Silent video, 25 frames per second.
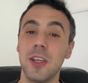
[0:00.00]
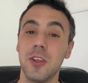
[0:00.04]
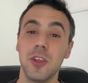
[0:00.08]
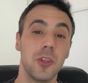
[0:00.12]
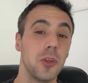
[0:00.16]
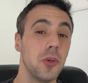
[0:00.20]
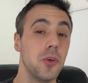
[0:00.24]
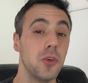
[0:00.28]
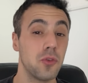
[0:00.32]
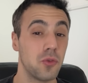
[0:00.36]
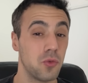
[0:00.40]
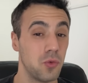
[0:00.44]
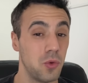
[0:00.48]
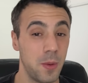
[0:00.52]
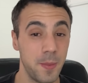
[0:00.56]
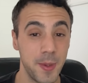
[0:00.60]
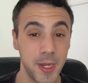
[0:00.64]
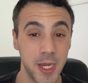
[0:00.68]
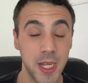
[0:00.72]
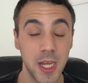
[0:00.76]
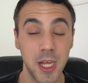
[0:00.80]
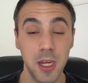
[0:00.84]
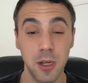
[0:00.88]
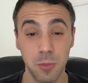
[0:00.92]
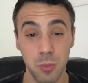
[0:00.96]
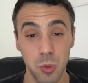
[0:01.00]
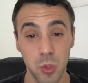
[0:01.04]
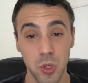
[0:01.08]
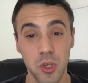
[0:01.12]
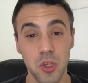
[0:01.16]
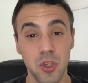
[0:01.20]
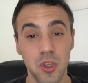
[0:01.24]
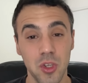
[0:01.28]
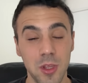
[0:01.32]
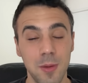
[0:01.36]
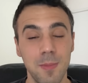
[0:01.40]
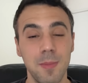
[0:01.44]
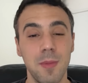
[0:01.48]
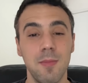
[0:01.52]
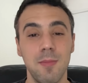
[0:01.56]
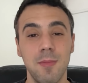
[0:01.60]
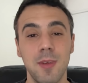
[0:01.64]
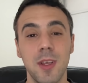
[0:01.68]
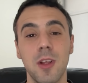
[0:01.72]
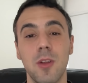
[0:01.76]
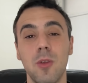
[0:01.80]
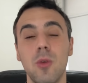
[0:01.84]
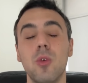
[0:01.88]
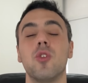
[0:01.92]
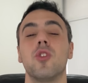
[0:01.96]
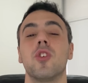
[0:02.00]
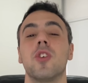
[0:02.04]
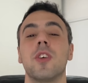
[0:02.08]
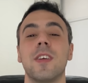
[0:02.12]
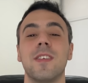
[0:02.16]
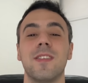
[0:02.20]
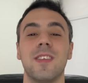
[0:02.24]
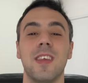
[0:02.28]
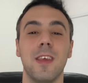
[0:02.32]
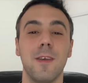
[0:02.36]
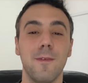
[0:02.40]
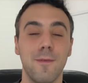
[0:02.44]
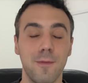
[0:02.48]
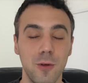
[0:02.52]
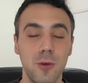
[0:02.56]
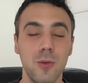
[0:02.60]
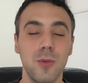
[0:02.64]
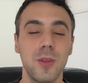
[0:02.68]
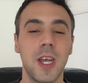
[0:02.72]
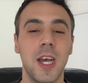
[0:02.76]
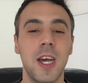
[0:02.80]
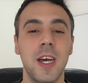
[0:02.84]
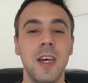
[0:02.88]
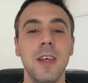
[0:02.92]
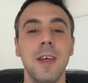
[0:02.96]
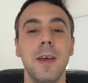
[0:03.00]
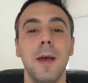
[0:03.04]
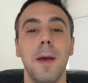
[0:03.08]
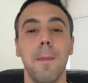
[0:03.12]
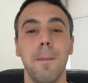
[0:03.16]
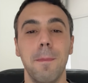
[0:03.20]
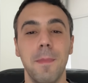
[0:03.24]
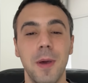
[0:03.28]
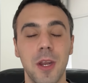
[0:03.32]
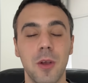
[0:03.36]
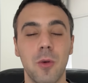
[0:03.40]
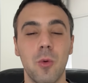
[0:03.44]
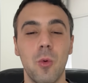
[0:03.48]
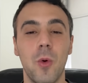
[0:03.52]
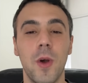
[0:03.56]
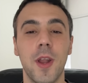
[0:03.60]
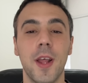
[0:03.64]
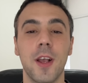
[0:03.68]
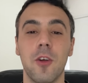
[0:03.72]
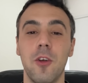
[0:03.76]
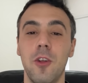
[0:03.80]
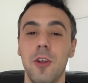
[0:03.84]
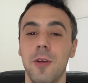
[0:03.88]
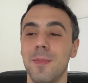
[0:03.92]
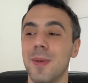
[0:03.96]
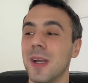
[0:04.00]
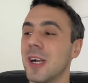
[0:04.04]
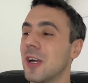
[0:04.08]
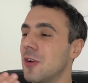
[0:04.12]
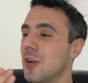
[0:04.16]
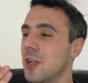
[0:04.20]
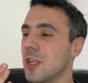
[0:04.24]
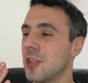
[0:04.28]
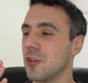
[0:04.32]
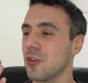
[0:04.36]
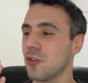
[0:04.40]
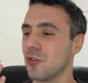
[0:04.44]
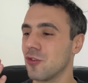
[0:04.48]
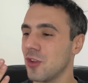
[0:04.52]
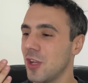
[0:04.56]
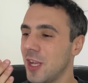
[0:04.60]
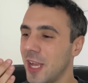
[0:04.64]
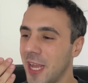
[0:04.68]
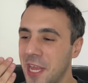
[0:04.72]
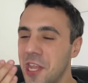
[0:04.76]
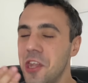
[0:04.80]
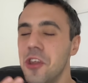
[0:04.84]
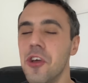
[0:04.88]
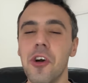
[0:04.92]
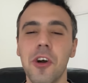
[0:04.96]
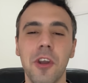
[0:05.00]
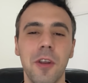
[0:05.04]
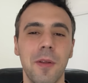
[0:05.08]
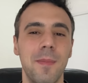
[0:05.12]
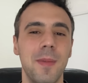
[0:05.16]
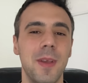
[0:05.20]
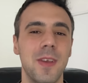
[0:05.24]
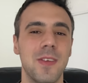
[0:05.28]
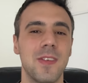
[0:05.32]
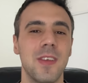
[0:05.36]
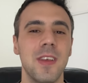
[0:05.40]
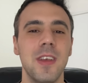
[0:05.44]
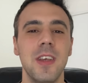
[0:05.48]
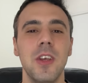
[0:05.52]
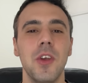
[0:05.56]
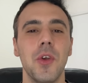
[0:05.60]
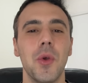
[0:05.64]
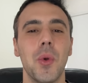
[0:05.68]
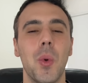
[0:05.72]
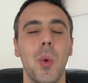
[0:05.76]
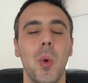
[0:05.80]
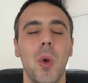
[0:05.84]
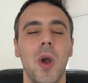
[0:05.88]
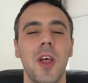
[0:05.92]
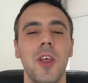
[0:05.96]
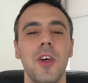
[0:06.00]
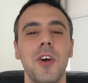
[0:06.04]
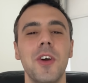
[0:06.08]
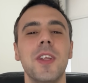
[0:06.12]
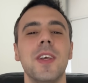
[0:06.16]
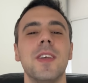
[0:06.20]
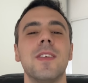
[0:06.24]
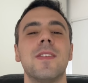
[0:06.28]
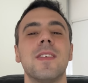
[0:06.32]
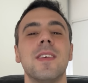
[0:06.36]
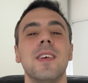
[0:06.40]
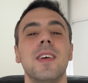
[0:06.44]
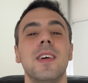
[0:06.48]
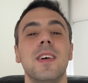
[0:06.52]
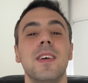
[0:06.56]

y todo sudamericano, porque yo también me incluyo que se disfruta ver jugar a Colombia con estos enormes jugadores.